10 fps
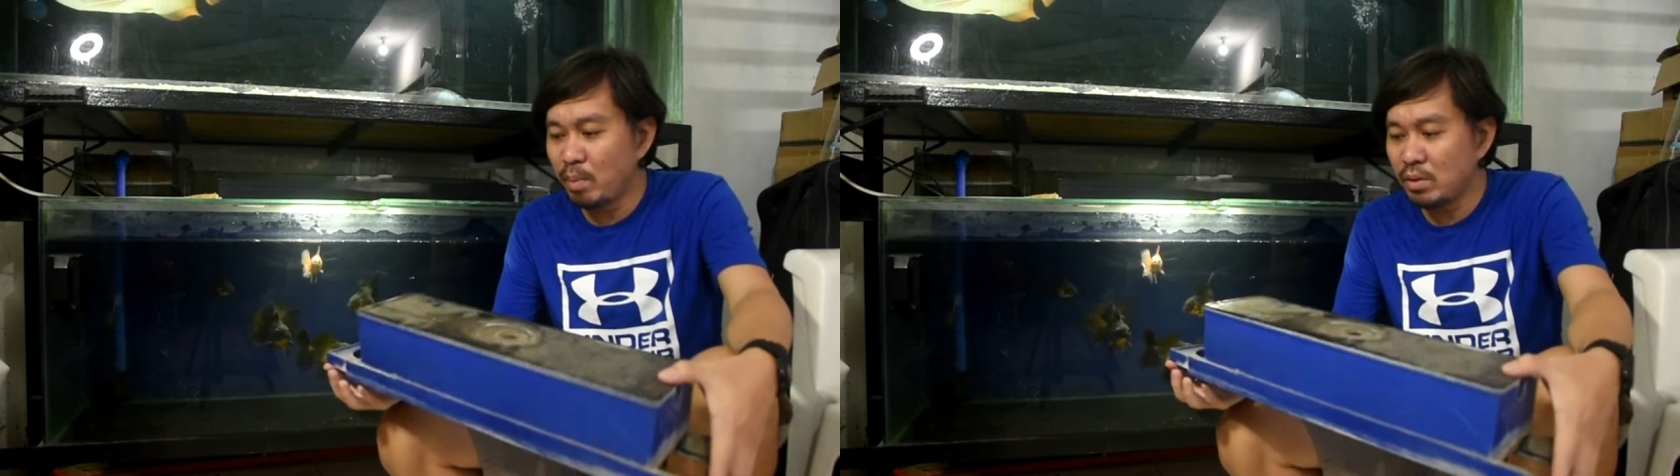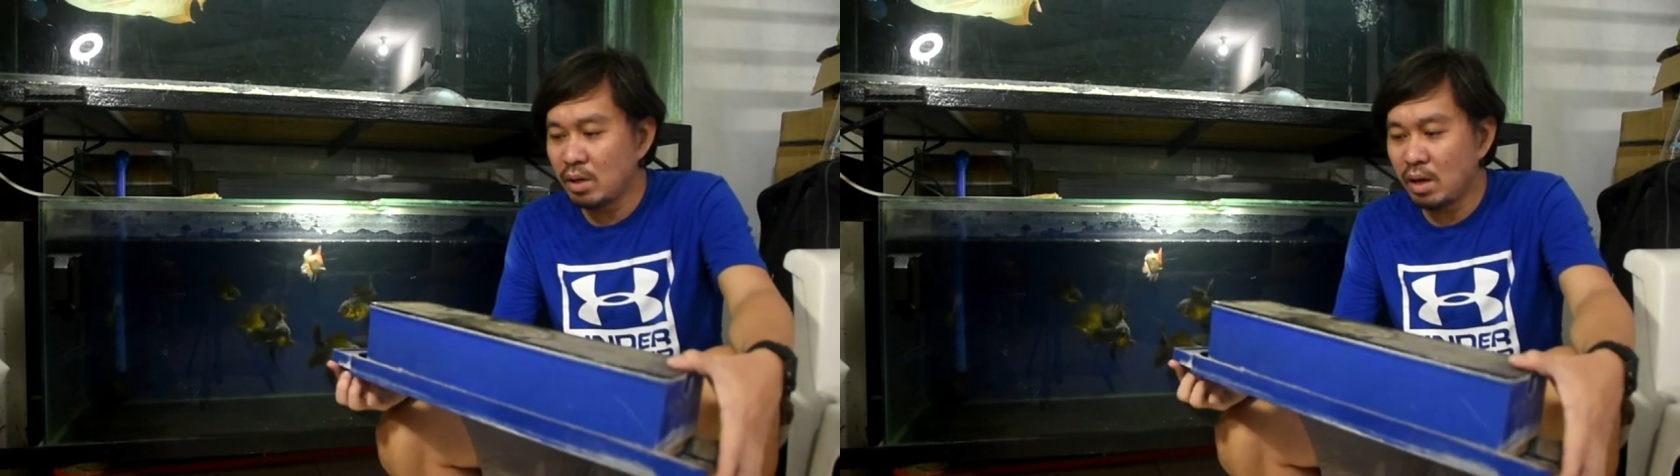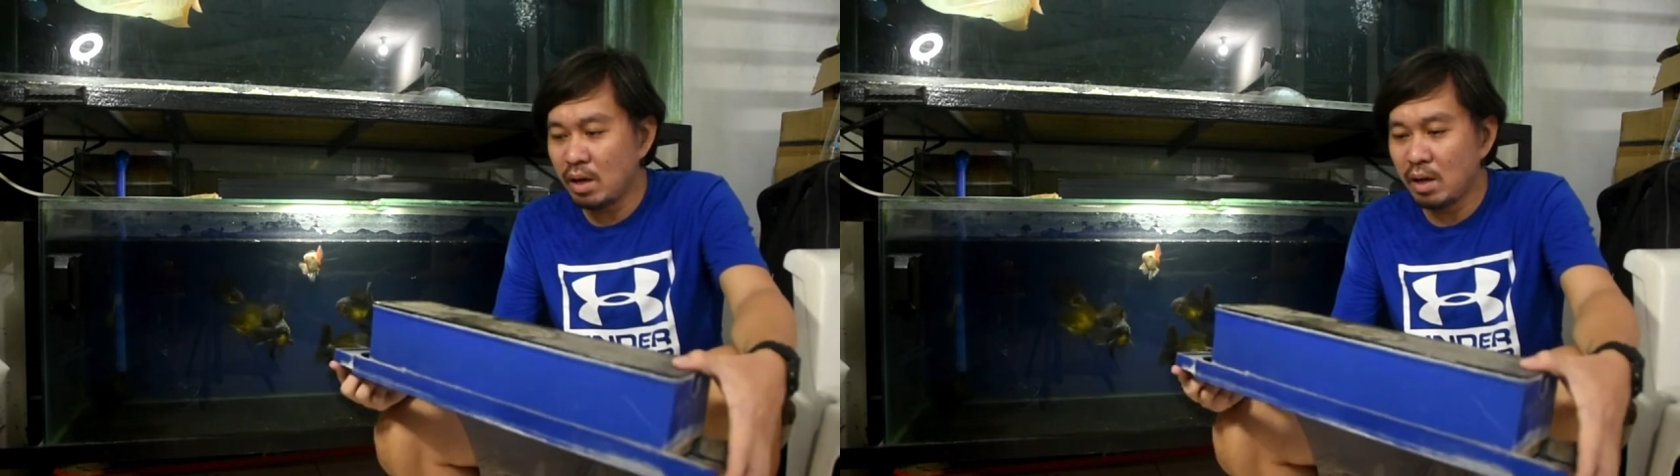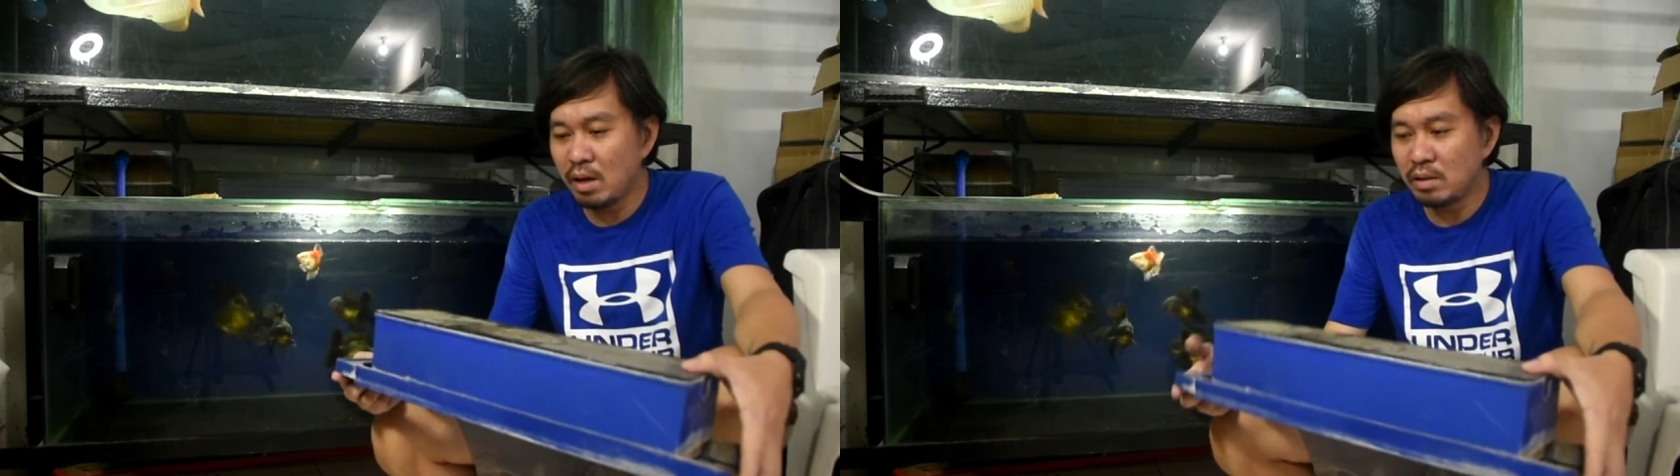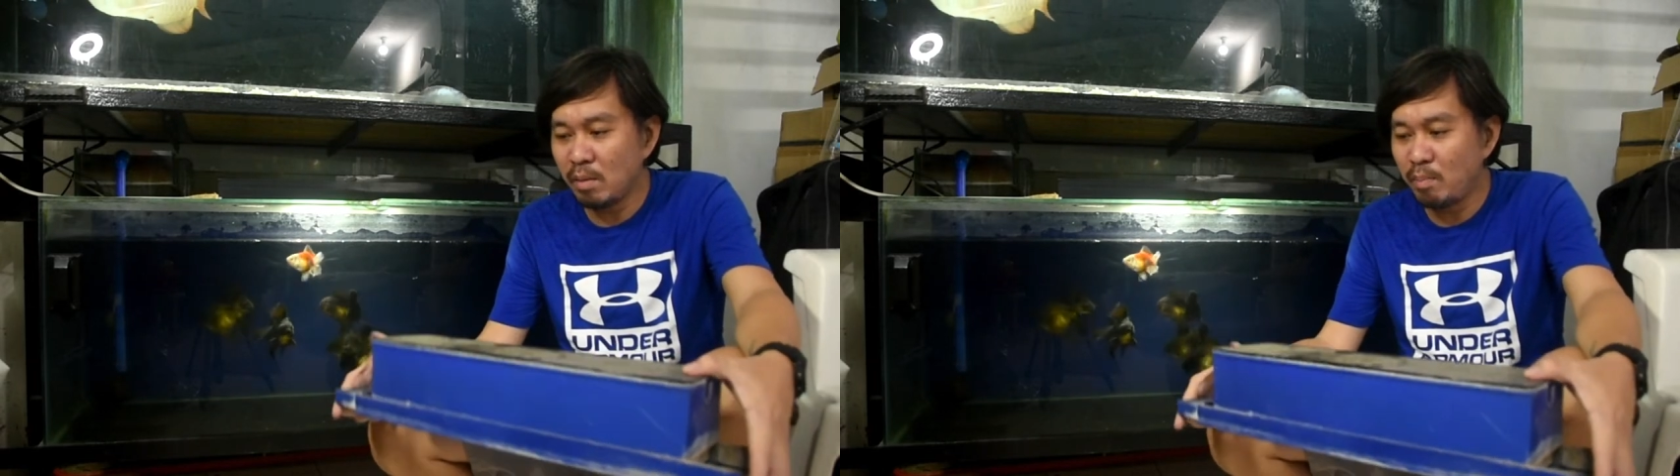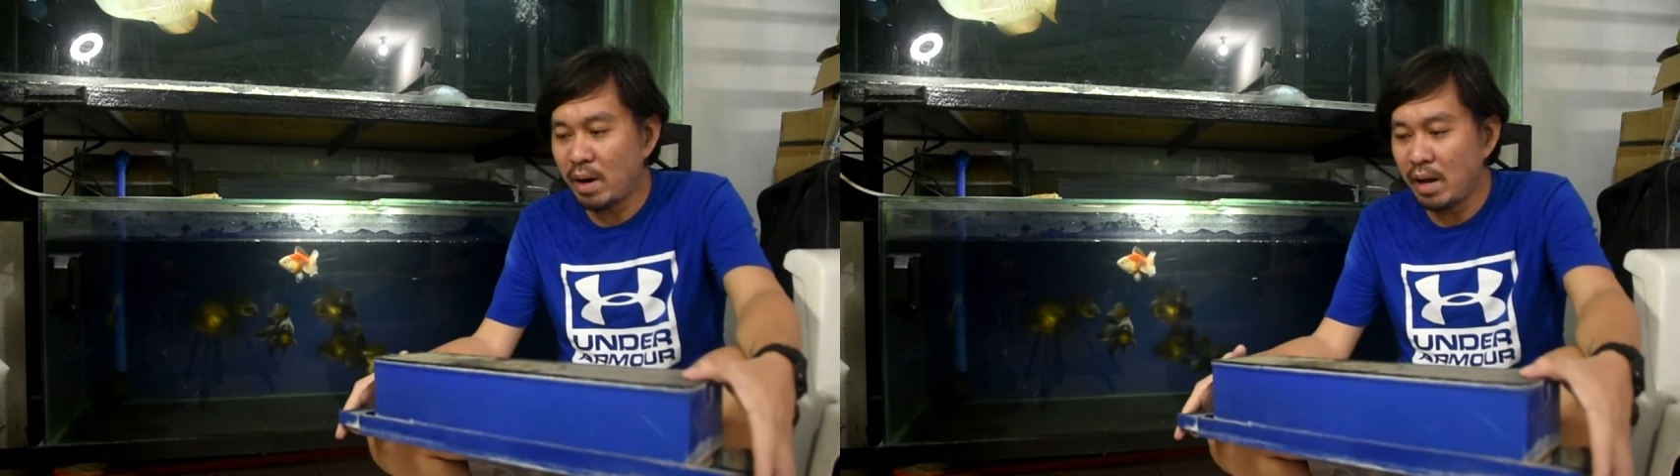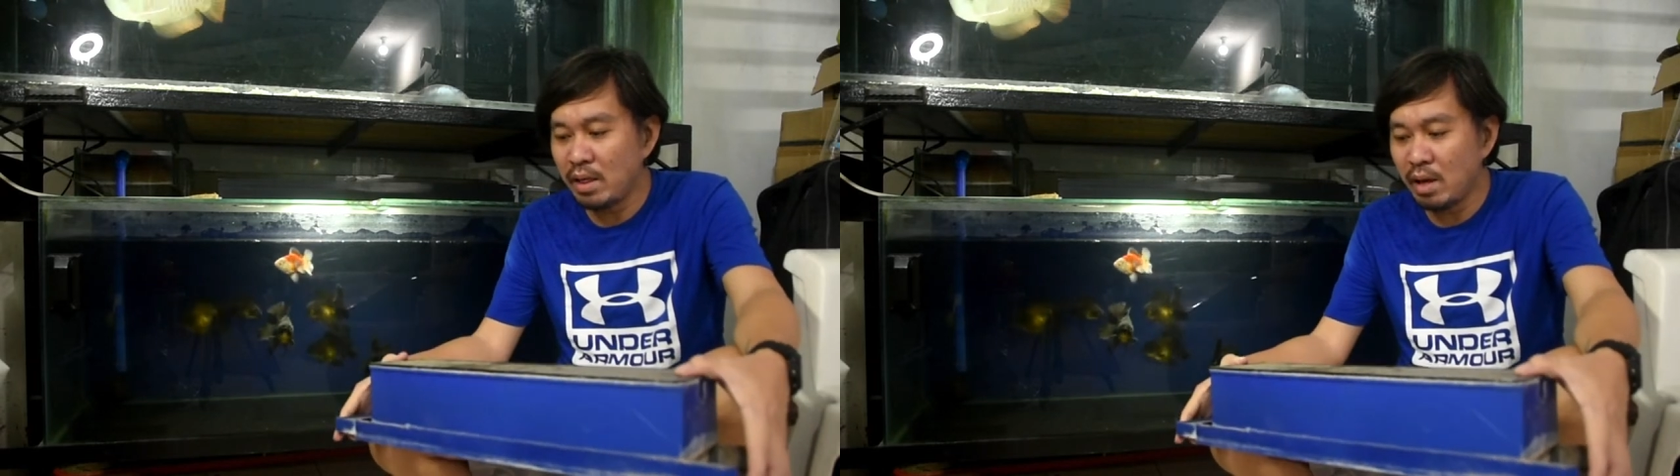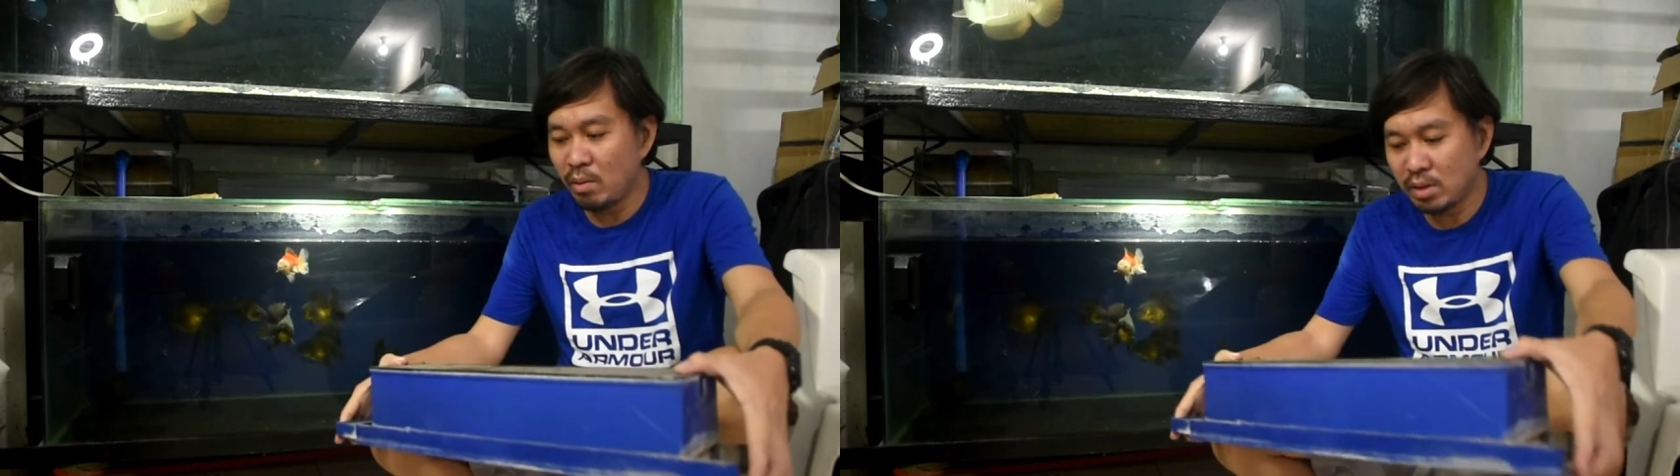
po sa sa brand eh,